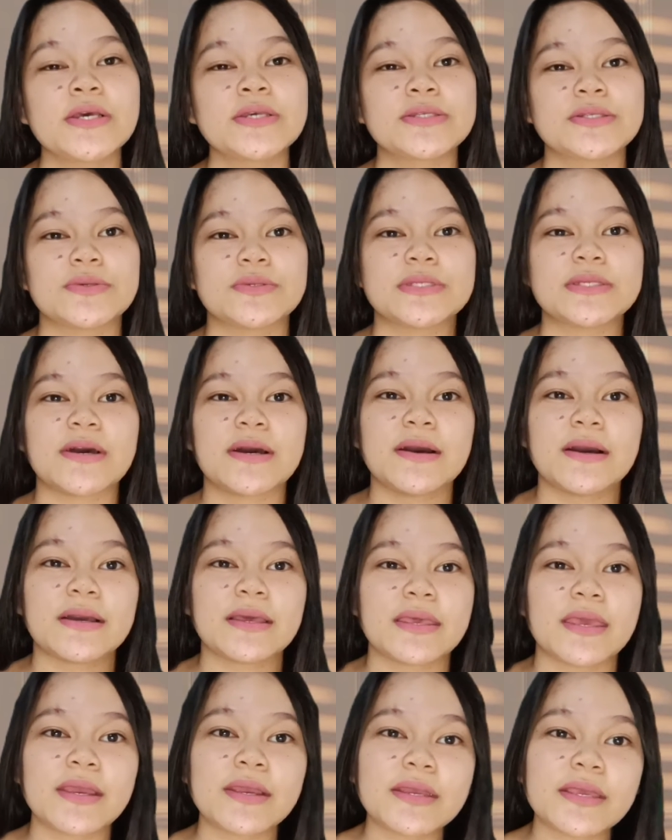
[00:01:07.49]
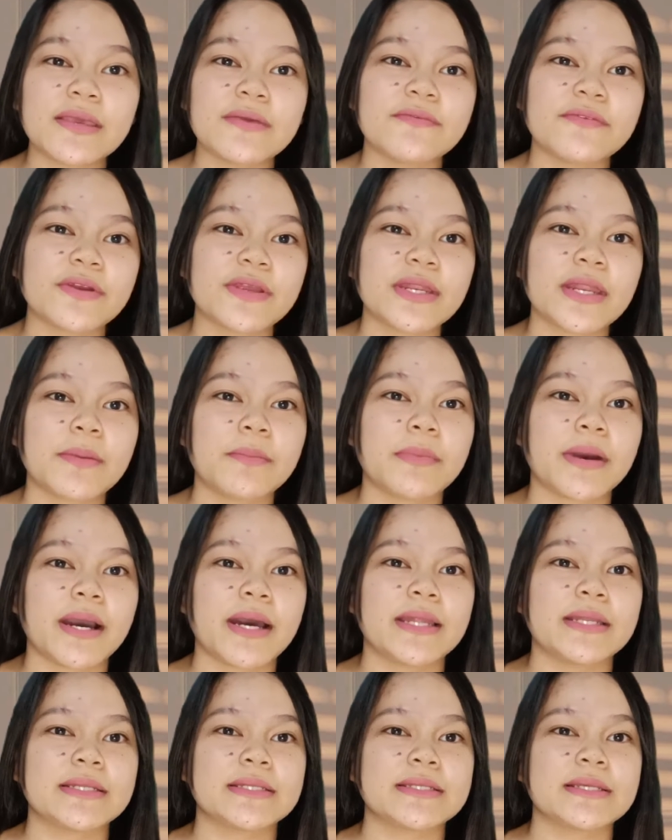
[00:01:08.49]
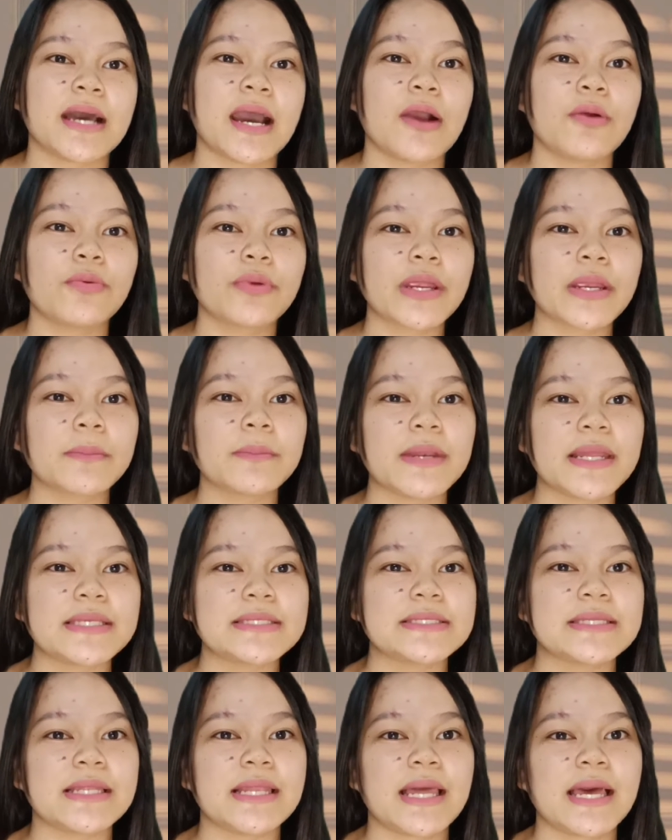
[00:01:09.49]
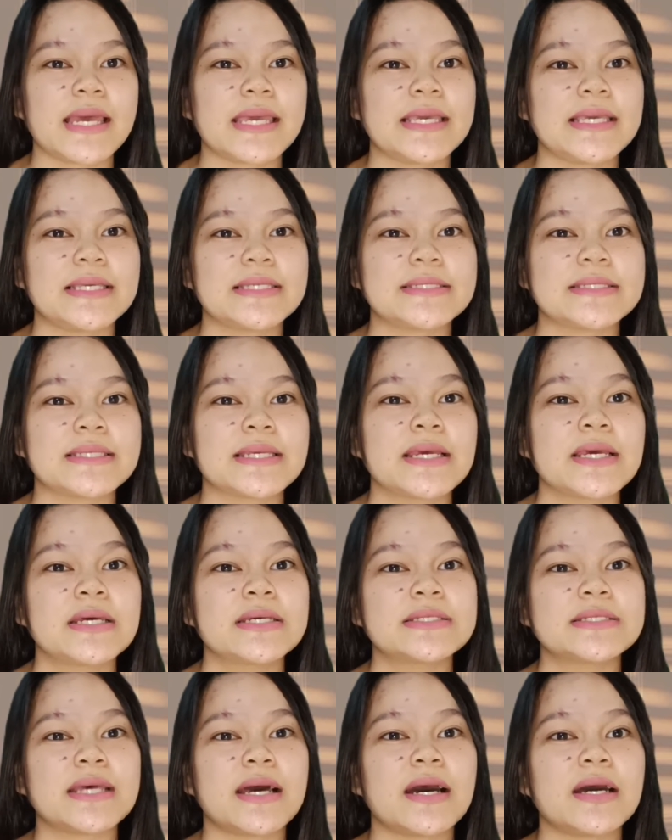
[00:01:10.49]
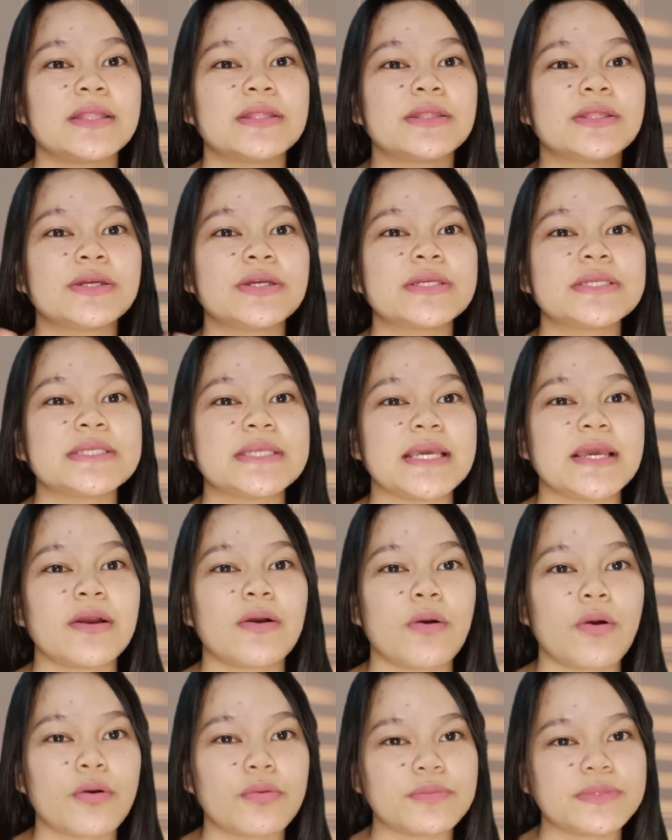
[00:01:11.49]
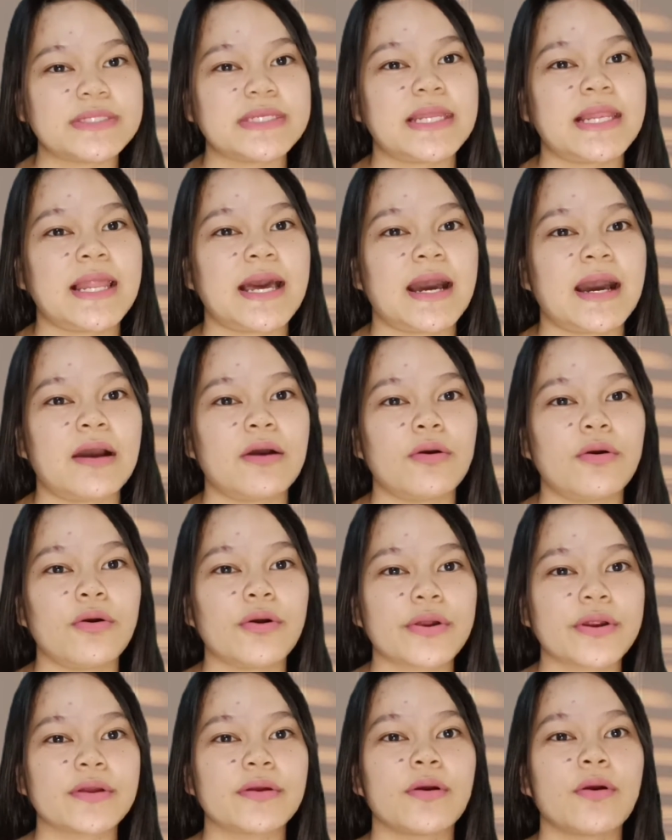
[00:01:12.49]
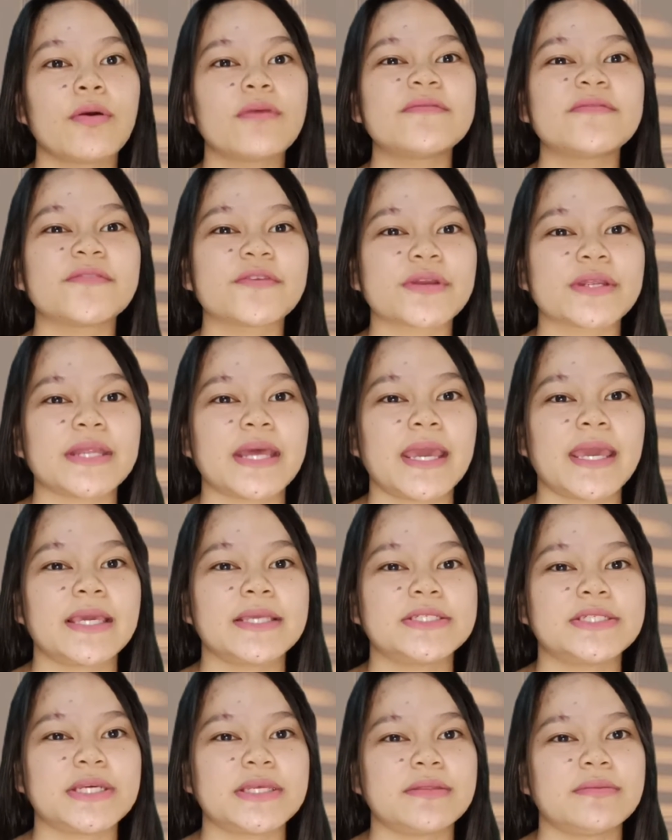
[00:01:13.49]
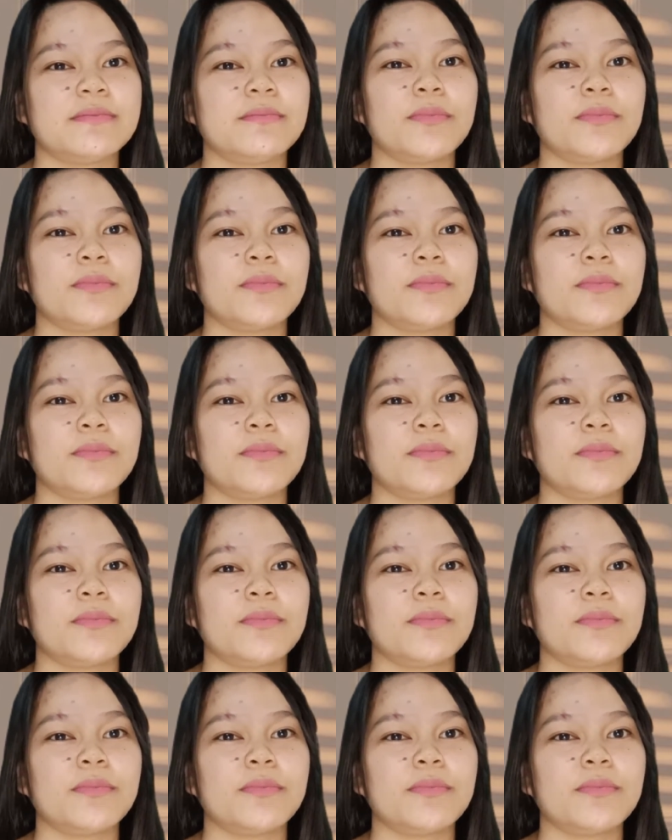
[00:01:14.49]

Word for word: So, sa caregiver naman, ang workplace nila is sa nursing home sila or home for the aged,